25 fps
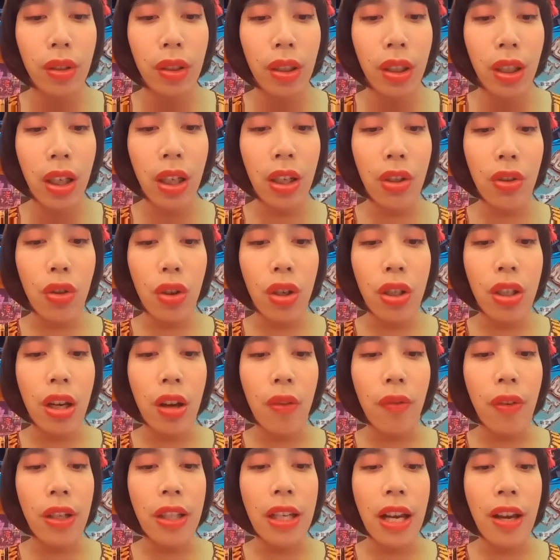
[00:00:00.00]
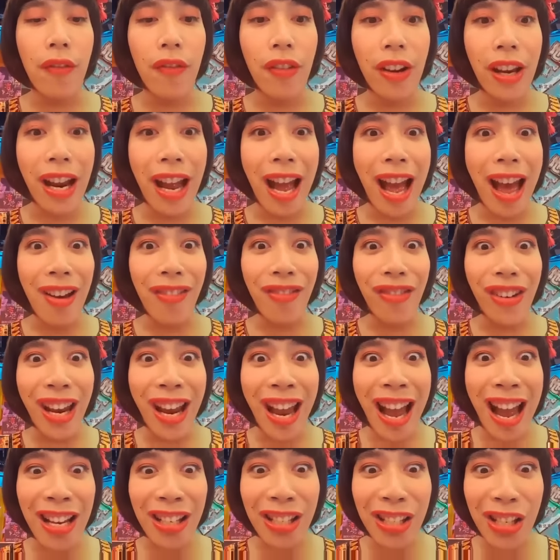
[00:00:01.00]
科学小飞侠飞呀飞
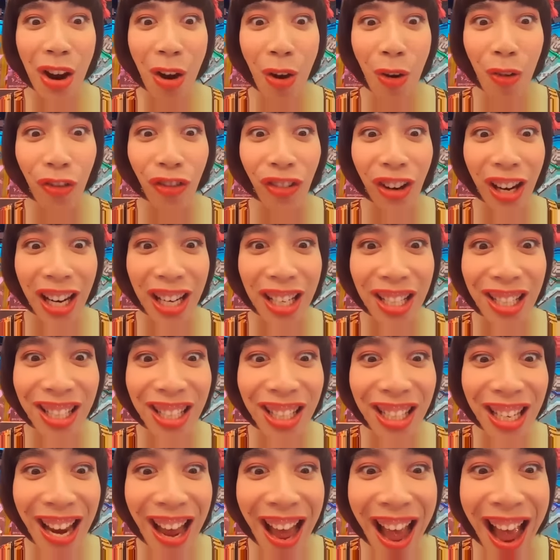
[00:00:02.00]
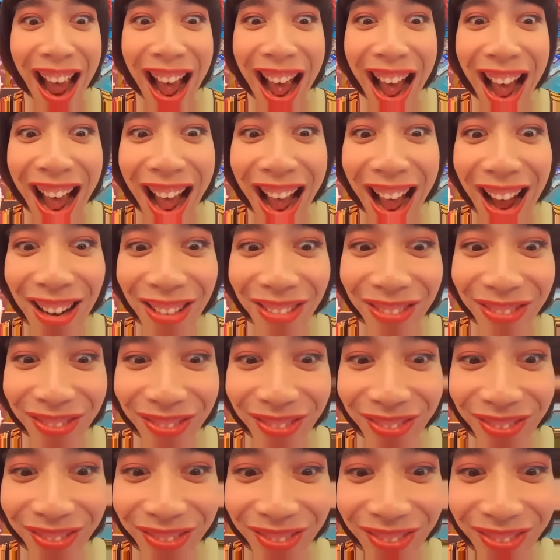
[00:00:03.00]
呀，小飞侠
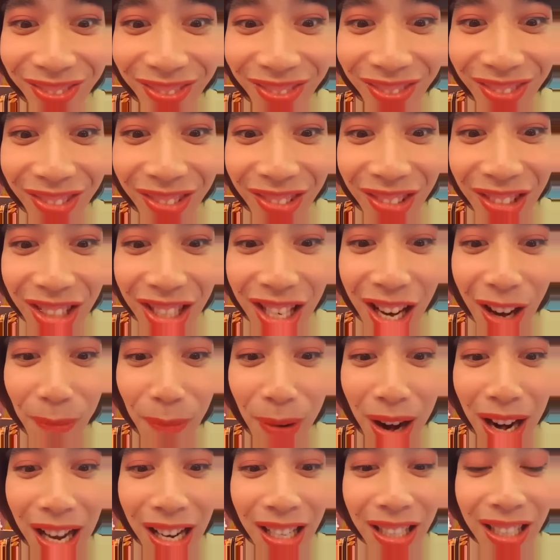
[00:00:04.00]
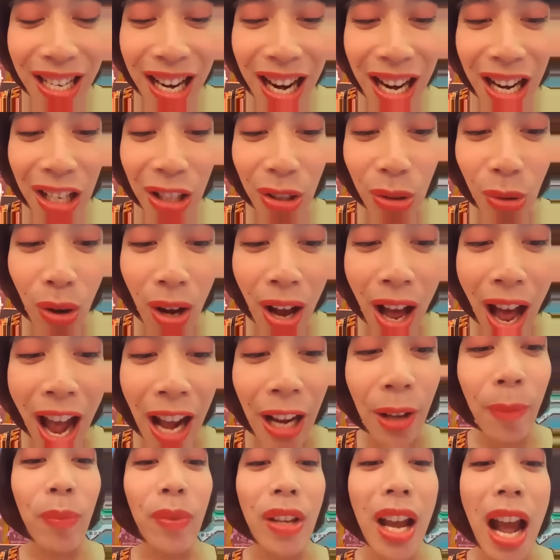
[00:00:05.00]
向马来西亚人说：“
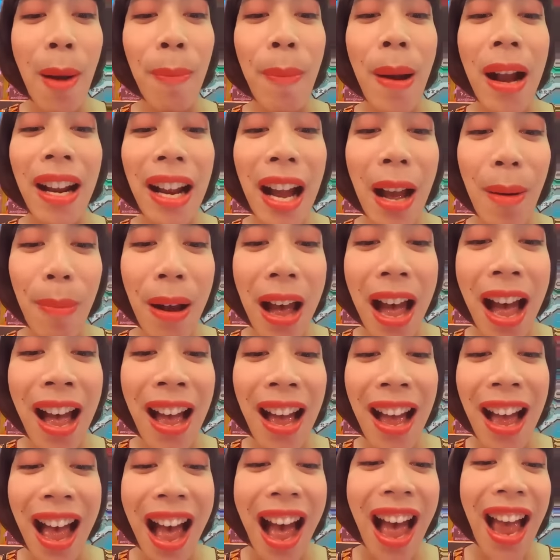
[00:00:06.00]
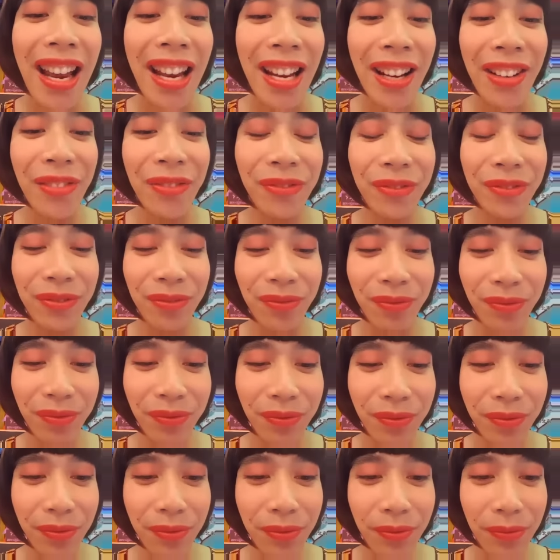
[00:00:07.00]
嗨，阿巴卡巴，嗨！
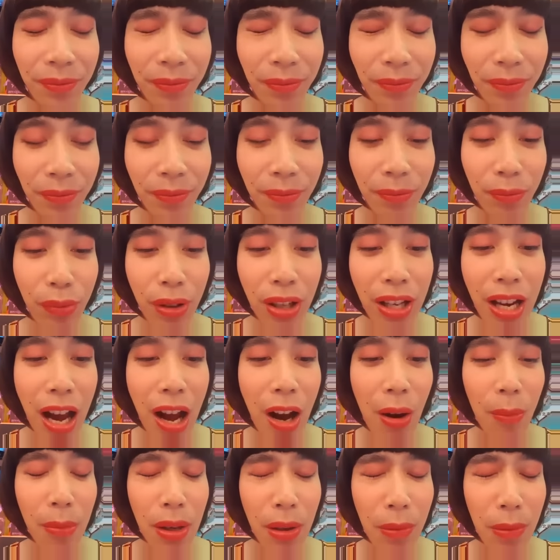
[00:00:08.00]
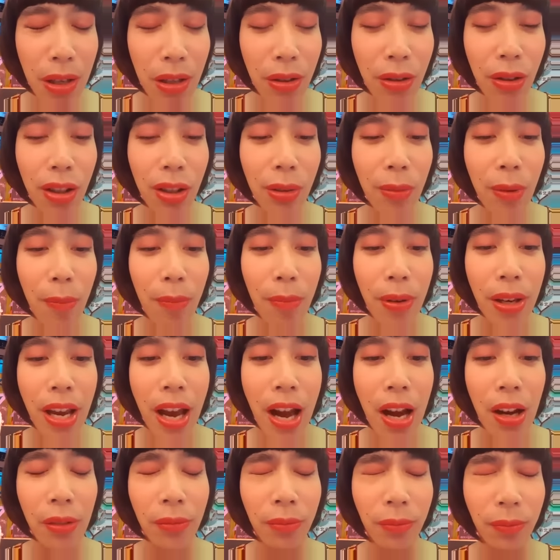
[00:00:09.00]
不要，秘密说什么不
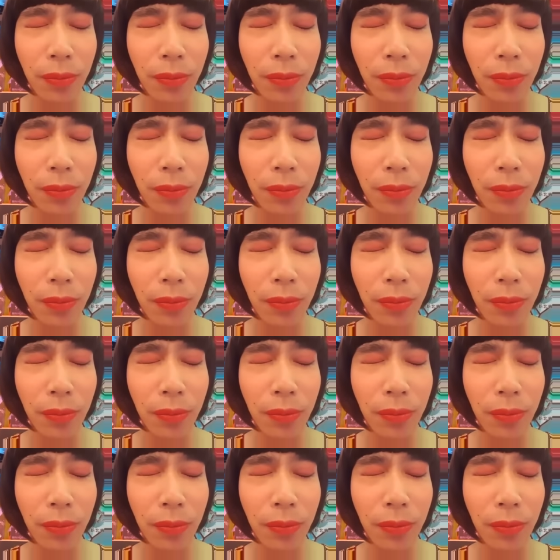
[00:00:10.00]
要？